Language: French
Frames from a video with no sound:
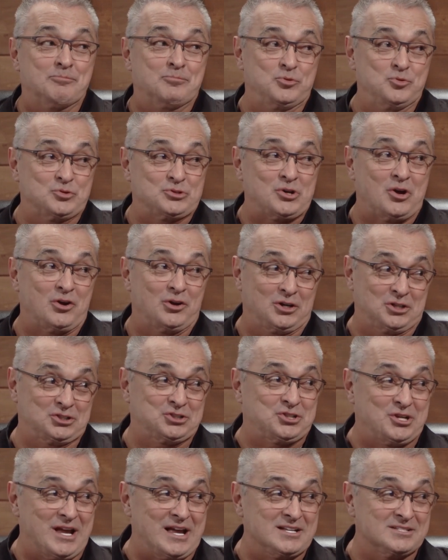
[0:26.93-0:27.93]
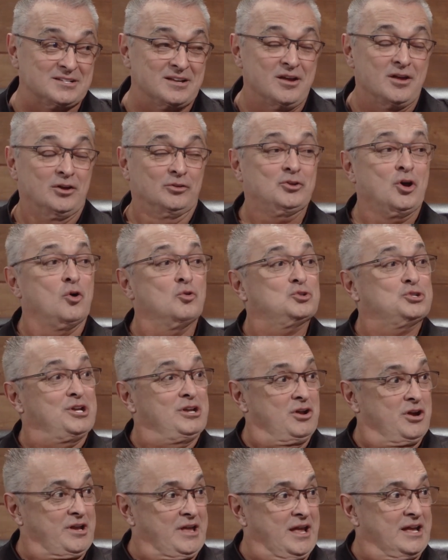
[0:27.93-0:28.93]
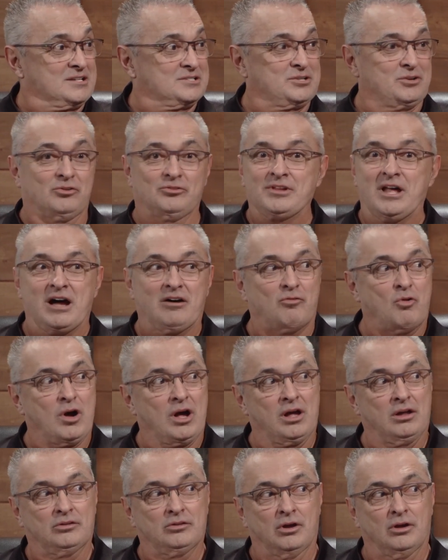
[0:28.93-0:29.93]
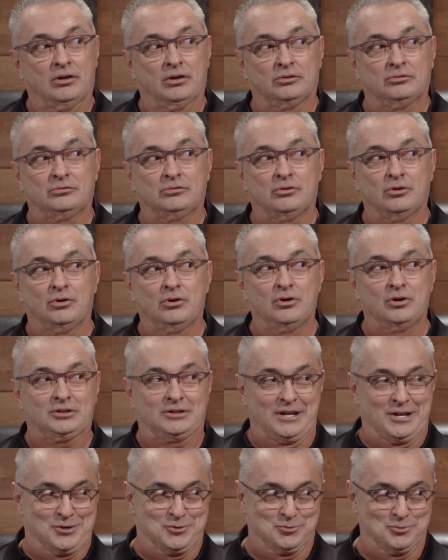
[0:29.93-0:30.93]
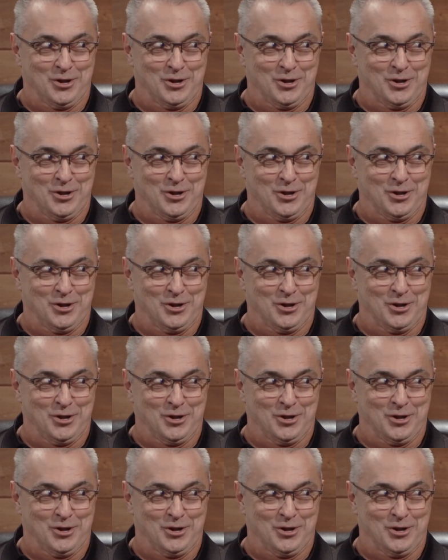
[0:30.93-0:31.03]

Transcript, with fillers: à plusieurs chasses, donc j'ai l'occasion d'en voir de toutes les